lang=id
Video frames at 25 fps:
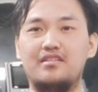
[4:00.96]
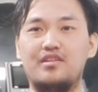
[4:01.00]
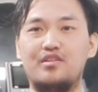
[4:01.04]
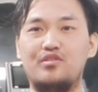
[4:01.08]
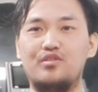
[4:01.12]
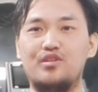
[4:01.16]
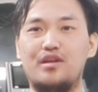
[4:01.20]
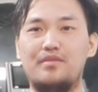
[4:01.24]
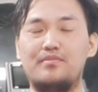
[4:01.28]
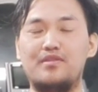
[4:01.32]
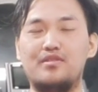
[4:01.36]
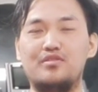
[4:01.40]

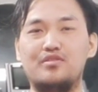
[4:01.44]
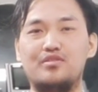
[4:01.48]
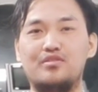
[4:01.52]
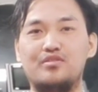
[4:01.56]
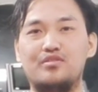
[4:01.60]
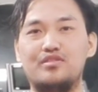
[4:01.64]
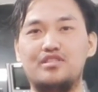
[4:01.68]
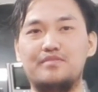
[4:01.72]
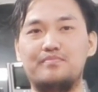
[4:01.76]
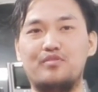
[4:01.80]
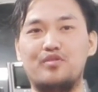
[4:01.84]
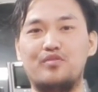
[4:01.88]
terutama
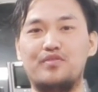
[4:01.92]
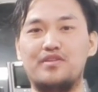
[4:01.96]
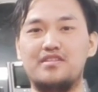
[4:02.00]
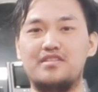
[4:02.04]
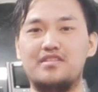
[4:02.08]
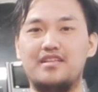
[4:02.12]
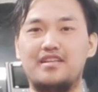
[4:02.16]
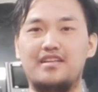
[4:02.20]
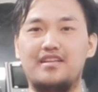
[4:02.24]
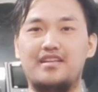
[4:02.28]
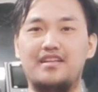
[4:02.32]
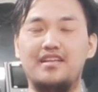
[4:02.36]
untuk chief
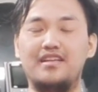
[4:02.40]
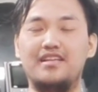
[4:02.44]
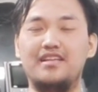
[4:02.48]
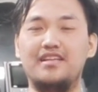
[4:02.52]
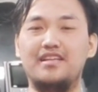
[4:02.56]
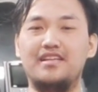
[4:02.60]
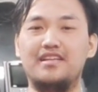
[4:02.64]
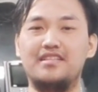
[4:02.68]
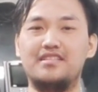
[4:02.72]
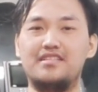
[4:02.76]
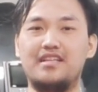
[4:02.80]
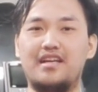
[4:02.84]
officer,
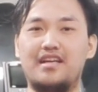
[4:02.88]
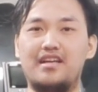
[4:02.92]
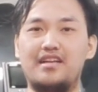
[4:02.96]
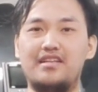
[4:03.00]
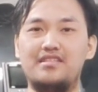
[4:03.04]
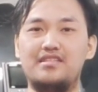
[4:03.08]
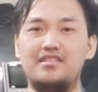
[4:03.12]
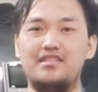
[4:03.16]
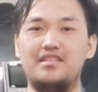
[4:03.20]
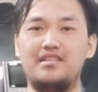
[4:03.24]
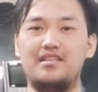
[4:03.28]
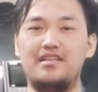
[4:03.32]
second
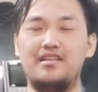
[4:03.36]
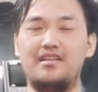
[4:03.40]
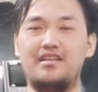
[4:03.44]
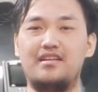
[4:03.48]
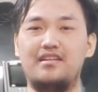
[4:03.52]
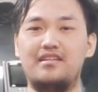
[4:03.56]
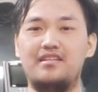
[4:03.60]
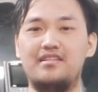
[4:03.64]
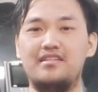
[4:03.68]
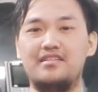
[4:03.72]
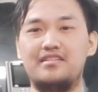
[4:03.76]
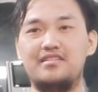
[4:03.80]

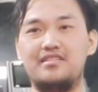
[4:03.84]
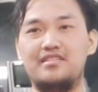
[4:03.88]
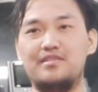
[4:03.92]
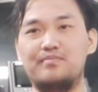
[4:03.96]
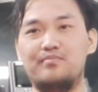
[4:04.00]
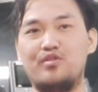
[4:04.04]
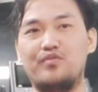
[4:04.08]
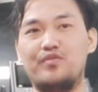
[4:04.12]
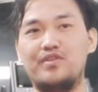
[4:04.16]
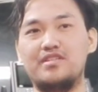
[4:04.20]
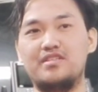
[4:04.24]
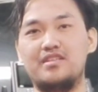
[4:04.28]
engineer,
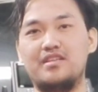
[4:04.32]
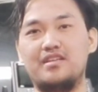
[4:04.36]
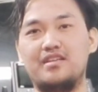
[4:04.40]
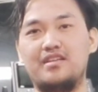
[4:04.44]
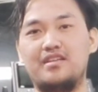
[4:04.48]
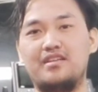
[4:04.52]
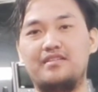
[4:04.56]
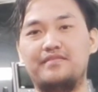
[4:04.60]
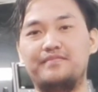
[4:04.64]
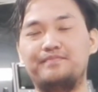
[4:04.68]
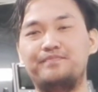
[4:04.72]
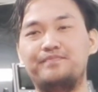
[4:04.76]
chief
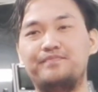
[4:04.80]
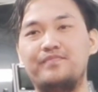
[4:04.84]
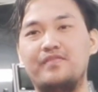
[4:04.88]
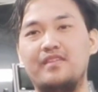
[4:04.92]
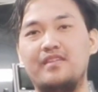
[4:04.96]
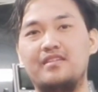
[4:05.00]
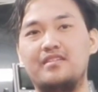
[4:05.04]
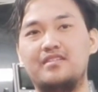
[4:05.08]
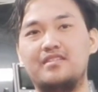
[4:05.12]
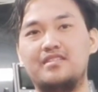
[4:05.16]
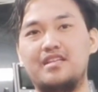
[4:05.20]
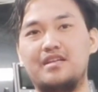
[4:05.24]
officer,
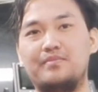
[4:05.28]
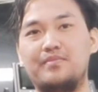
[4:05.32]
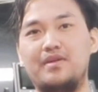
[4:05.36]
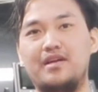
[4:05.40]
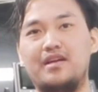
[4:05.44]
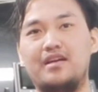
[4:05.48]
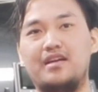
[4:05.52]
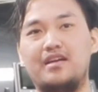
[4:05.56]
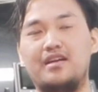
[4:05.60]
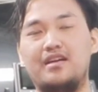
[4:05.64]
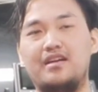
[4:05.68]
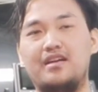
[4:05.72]
sama
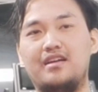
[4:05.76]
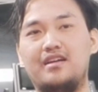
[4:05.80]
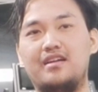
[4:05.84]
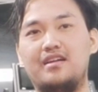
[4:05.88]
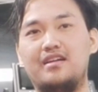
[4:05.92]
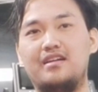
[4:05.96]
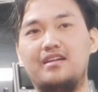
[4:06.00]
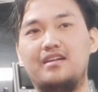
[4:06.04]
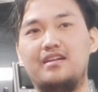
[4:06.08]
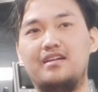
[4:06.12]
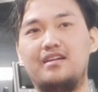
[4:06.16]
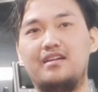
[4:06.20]

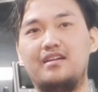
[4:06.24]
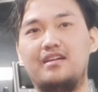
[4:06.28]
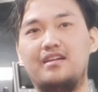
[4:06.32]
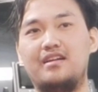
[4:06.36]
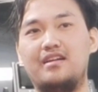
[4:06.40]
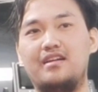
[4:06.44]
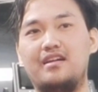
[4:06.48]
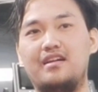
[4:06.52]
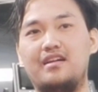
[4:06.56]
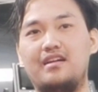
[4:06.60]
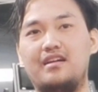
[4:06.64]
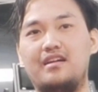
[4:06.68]

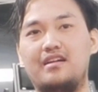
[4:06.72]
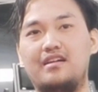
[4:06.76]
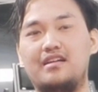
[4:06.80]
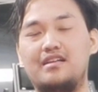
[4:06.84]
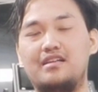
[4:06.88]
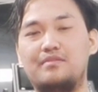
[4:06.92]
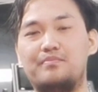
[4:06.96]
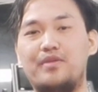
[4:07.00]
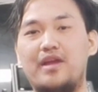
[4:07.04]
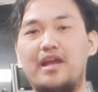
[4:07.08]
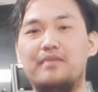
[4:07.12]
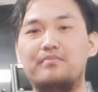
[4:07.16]

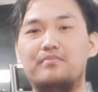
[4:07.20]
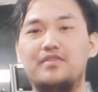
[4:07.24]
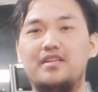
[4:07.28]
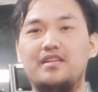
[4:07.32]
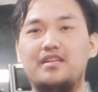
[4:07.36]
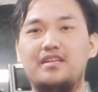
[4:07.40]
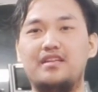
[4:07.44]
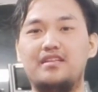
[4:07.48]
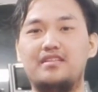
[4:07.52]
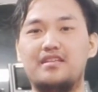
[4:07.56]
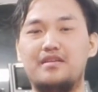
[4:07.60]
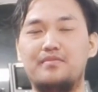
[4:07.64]
uh, eh,
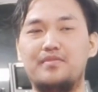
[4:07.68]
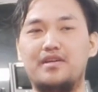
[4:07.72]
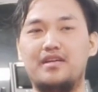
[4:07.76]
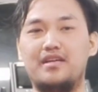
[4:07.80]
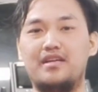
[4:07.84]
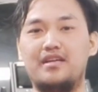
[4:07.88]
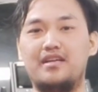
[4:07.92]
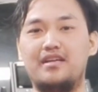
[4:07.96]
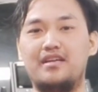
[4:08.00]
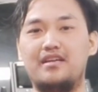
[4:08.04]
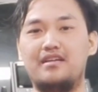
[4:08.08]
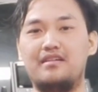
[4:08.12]
PMT, sama
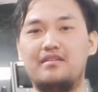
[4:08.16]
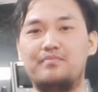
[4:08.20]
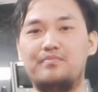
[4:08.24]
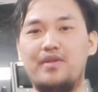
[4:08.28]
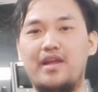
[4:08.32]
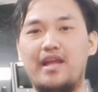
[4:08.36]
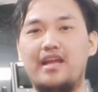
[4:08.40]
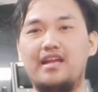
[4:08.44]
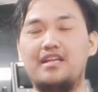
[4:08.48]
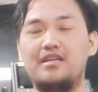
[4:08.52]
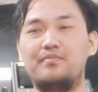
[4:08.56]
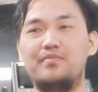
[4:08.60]

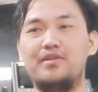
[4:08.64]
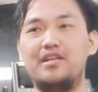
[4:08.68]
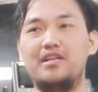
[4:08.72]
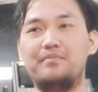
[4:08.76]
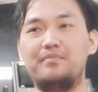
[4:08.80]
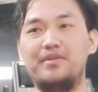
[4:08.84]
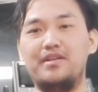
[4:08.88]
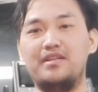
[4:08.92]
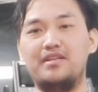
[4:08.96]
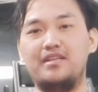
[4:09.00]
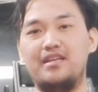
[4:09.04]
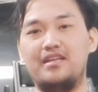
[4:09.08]
PAD
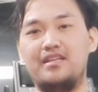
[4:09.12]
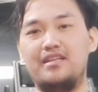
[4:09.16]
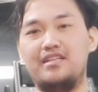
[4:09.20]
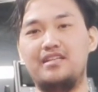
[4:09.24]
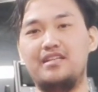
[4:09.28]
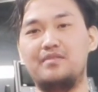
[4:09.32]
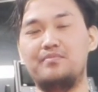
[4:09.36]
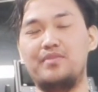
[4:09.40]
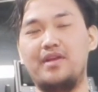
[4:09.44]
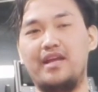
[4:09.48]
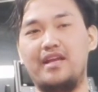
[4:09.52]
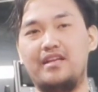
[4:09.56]
Filipin dan
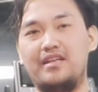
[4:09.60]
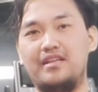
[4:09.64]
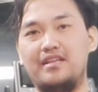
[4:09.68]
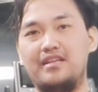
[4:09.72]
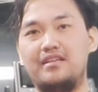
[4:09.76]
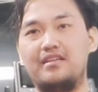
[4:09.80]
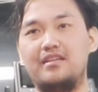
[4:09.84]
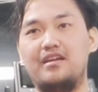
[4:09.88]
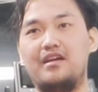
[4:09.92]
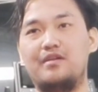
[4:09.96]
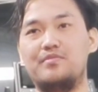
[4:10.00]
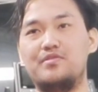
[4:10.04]
Indian
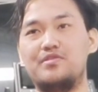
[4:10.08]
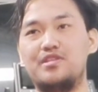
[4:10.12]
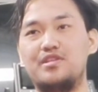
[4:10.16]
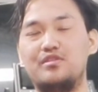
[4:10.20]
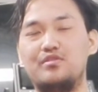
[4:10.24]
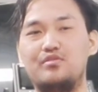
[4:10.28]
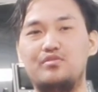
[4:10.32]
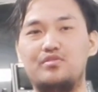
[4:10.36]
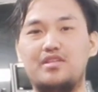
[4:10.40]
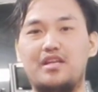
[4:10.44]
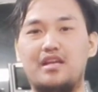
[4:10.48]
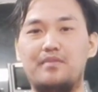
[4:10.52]
PAD. Habis
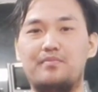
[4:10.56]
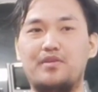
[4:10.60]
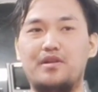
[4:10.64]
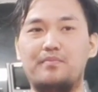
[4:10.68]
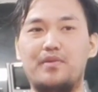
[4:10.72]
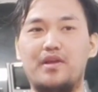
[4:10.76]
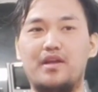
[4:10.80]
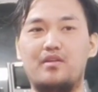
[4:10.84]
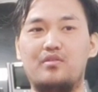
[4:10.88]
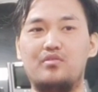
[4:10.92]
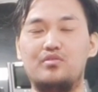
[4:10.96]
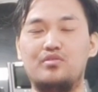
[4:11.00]
itu saya
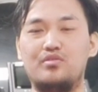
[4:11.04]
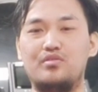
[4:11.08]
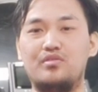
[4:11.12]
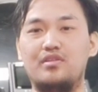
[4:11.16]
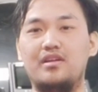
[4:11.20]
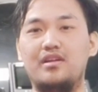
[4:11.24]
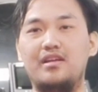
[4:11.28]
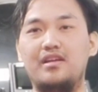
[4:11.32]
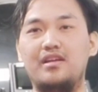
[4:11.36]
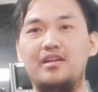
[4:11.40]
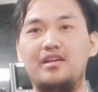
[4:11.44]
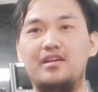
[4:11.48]
prepare
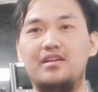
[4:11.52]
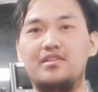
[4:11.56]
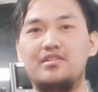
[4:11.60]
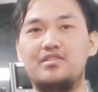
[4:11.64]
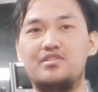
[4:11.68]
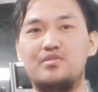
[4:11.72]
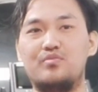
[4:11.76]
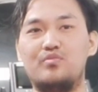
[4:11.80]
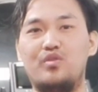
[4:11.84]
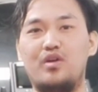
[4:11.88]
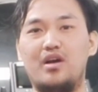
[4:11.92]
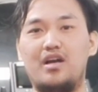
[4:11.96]
untuk
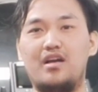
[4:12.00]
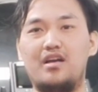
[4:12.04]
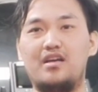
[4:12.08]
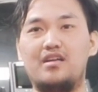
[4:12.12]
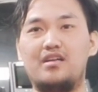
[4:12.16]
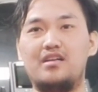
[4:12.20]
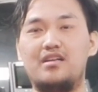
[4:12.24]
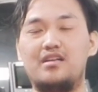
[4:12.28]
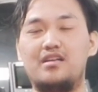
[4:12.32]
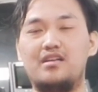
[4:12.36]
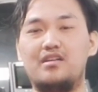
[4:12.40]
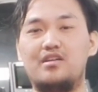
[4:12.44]

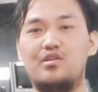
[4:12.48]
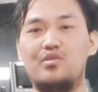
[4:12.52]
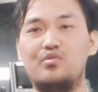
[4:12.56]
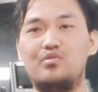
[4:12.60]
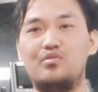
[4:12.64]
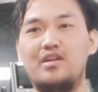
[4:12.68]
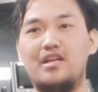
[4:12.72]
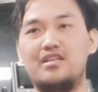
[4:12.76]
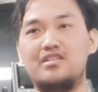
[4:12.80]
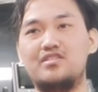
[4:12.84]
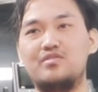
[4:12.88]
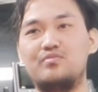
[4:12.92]
semua
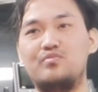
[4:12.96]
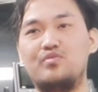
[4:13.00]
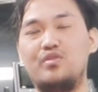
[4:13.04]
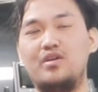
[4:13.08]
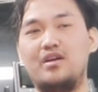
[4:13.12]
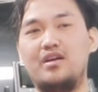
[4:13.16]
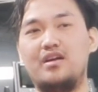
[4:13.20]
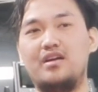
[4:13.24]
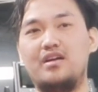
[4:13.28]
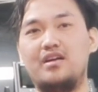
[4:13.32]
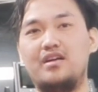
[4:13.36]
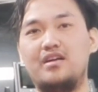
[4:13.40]
kru dan
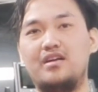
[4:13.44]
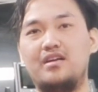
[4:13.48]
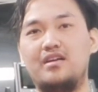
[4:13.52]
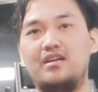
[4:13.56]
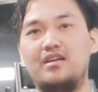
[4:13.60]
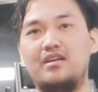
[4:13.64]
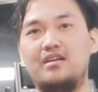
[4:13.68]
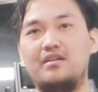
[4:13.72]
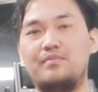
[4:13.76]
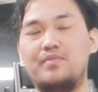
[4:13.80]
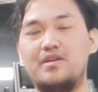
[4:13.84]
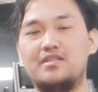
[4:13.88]
semua
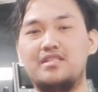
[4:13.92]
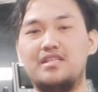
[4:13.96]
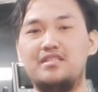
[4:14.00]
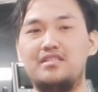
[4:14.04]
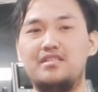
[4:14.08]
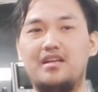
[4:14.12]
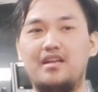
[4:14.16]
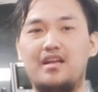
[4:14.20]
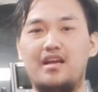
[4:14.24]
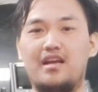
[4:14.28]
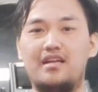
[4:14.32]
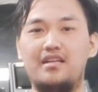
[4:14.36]

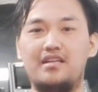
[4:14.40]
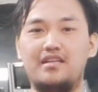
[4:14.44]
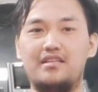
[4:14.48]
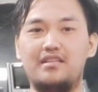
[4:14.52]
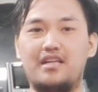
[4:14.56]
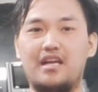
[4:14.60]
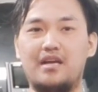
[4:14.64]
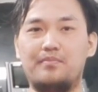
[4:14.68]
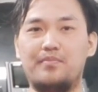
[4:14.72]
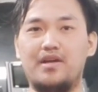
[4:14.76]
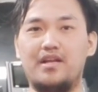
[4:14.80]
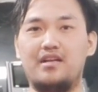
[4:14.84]
passenger yang ada
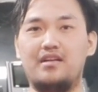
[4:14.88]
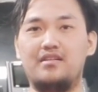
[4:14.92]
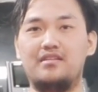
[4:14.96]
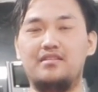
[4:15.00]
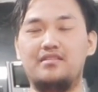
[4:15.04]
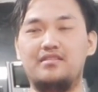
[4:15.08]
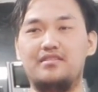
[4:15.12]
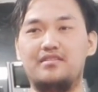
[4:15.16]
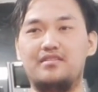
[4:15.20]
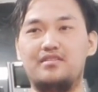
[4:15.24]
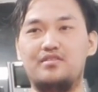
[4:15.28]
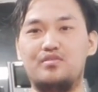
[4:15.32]
di kapal.
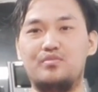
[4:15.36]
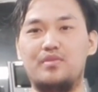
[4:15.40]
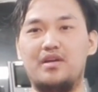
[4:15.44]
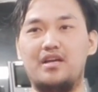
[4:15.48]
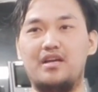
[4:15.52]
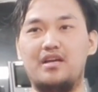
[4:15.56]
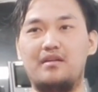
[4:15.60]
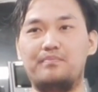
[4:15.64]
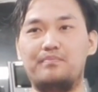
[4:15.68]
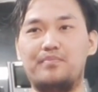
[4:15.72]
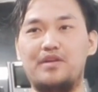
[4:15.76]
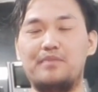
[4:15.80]

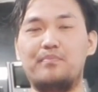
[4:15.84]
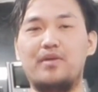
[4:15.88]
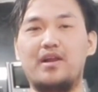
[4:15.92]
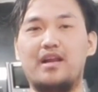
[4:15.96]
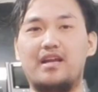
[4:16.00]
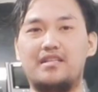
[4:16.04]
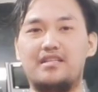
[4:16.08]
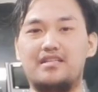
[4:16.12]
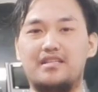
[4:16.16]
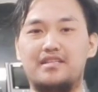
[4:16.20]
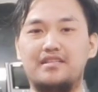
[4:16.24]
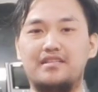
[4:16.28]
Cuma prepare aja.